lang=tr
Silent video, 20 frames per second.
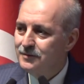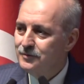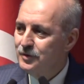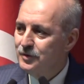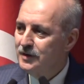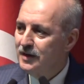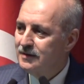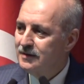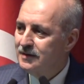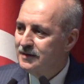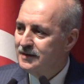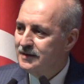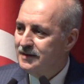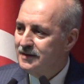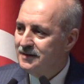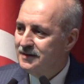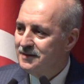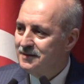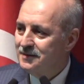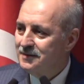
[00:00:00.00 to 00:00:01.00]

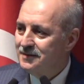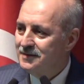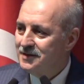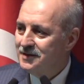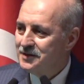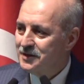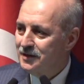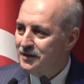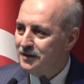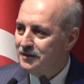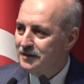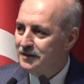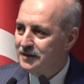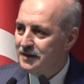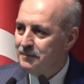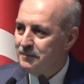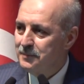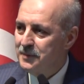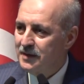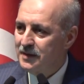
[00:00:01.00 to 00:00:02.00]
Dünyadaki
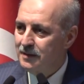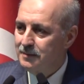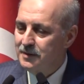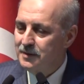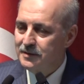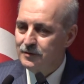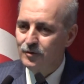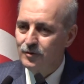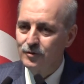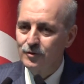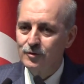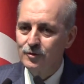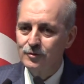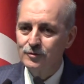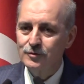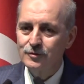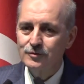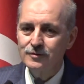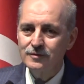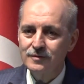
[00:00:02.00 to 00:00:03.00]
yaşananları hep beraber
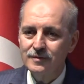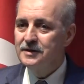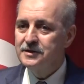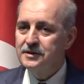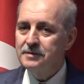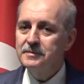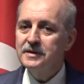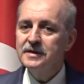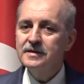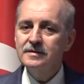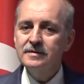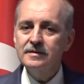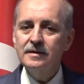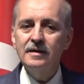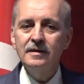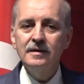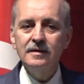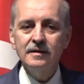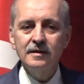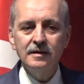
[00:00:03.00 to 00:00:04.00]
görüyoruz. Şimdi
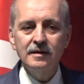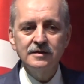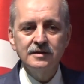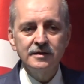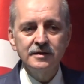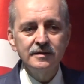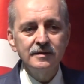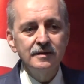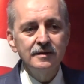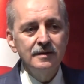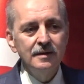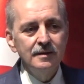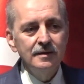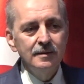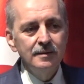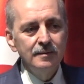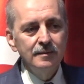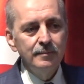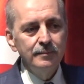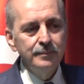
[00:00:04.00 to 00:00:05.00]
İsrail'e karşı
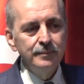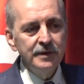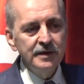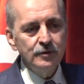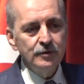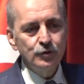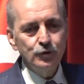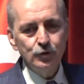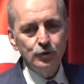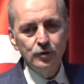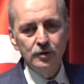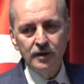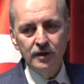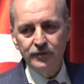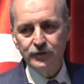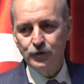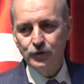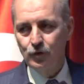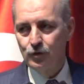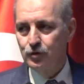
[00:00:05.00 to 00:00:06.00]
bir sürü
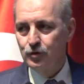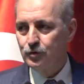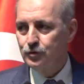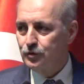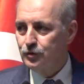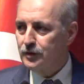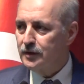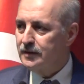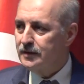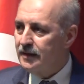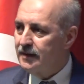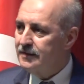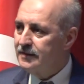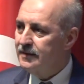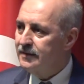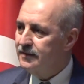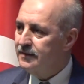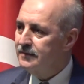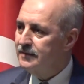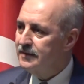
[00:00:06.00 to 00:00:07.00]
laf söylüyor dünyanın her
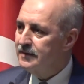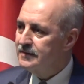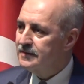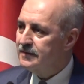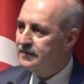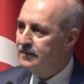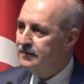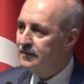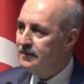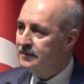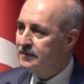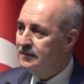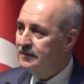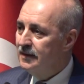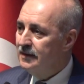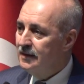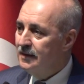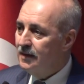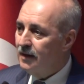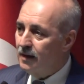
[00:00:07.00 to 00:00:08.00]
yerinde insanlar.
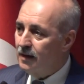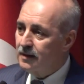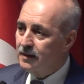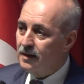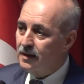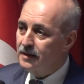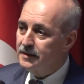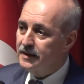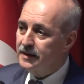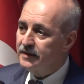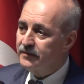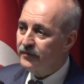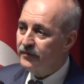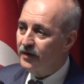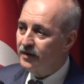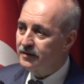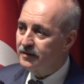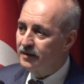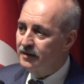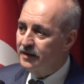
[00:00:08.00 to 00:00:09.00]
Hakkaniyet ve
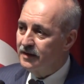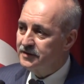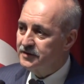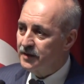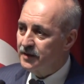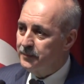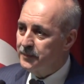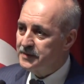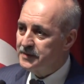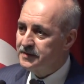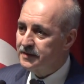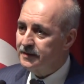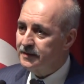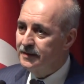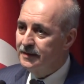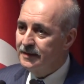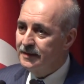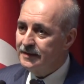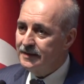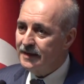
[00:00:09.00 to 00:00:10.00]
adalet
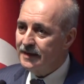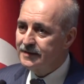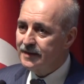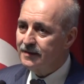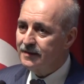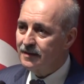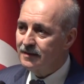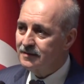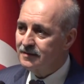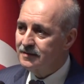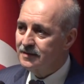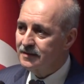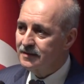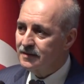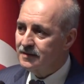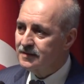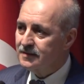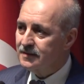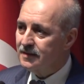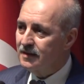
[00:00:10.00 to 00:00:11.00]
cephesi yeter
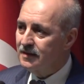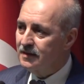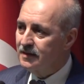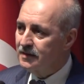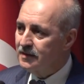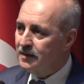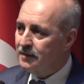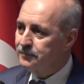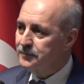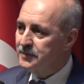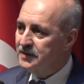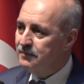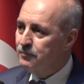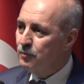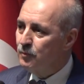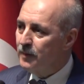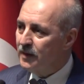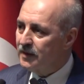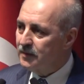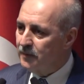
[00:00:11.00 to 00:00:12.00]
artık. İsrail'in yaptığı
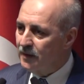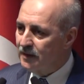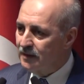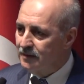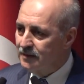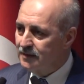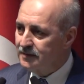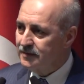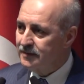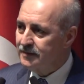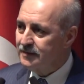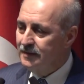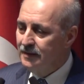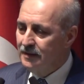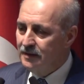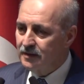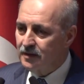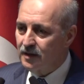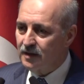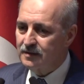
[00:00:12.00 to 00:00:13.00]
bu barbarlıktır,
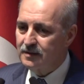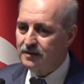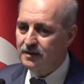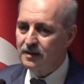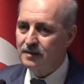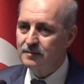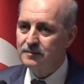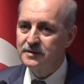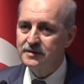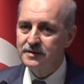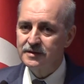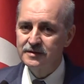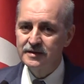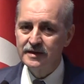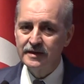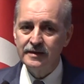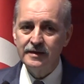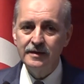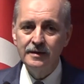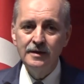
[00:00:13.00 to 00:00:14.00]
katliamdır
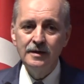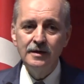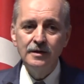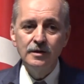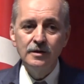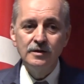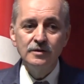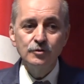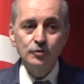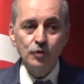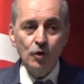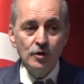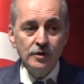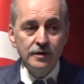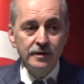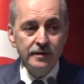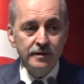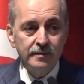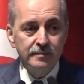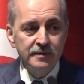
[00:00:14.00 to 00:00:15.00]
diye,
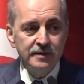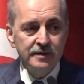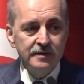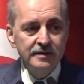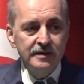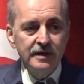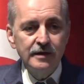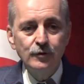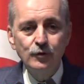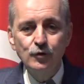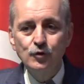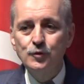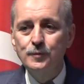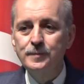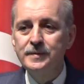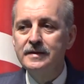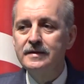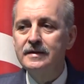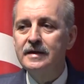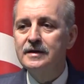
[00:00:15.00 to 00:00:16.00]
soykırımdır diye
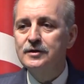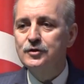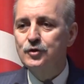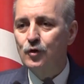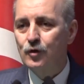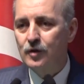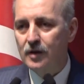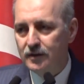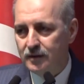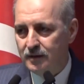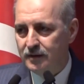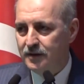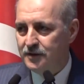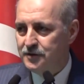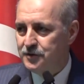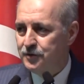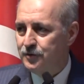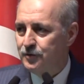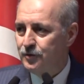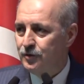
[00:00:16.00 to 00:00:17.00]
yüz binler
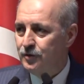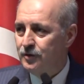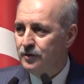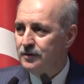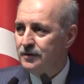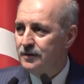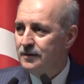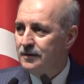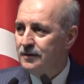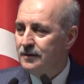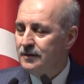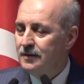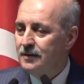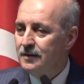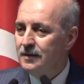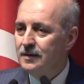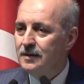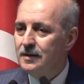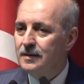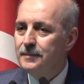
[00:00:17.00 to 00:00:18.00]
sokaklara çıkıyor.
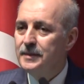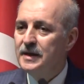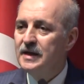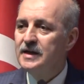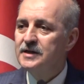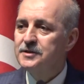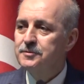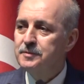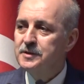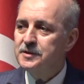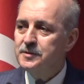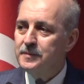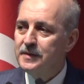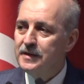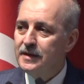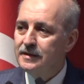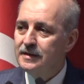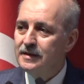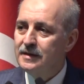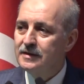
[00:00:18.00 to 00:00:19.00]
Birleşmiş
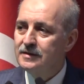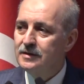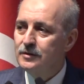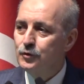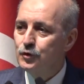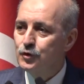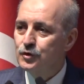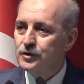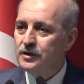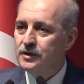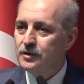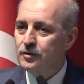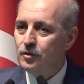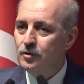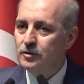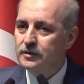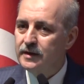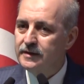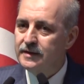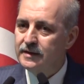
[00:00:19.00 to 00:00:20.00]
Milletler'de 140
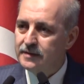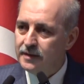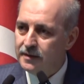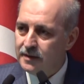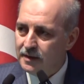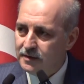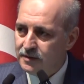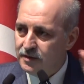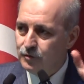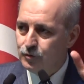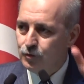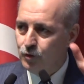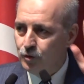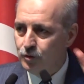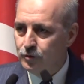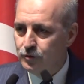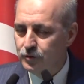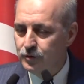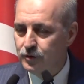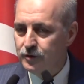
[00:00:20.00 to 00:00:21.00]
ülke yeter artık
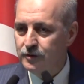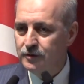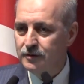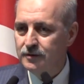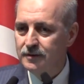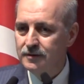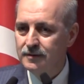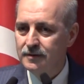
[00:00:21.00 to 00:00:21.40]
durun diyor.